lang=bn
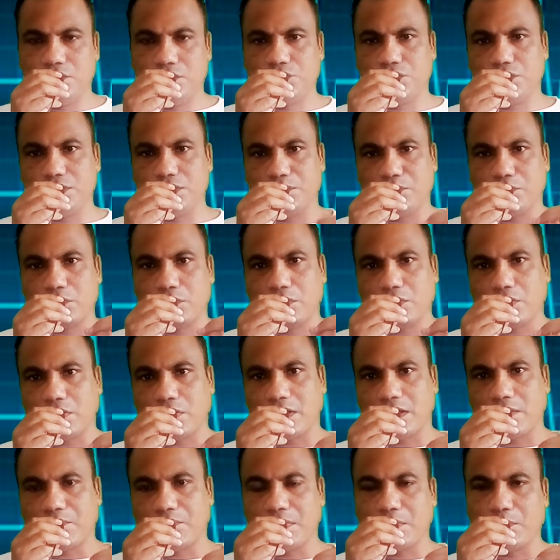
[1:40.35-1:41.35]
যদি মনে
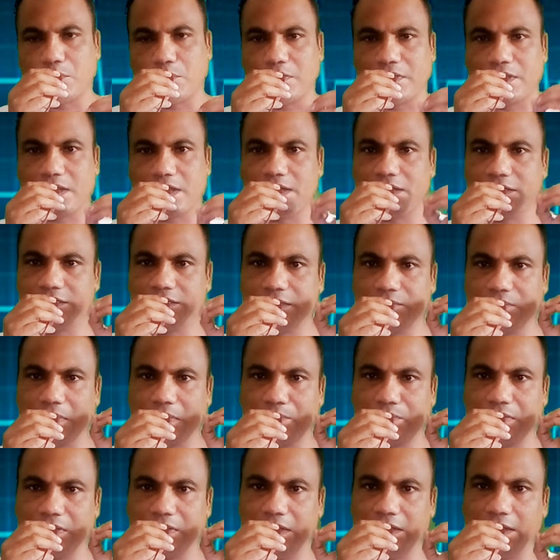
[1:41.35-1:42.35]
করেন আপনার বৈকালীন সেবা
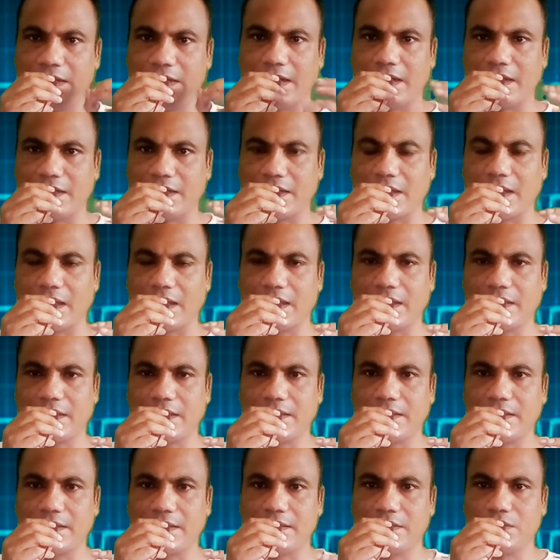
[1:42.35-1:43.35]
আপনি নিলেন না
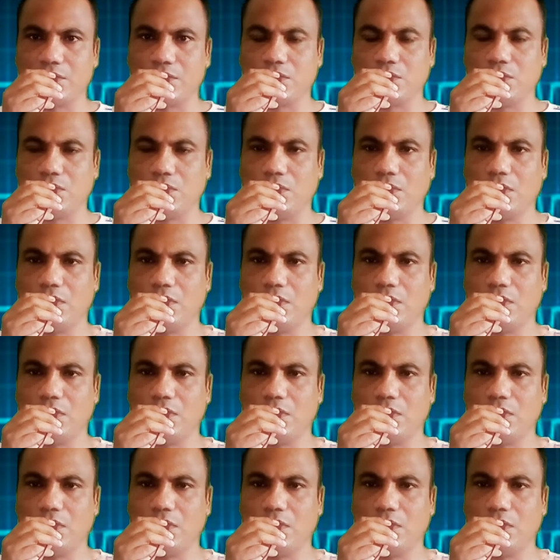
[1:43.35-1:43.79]
কিন্তু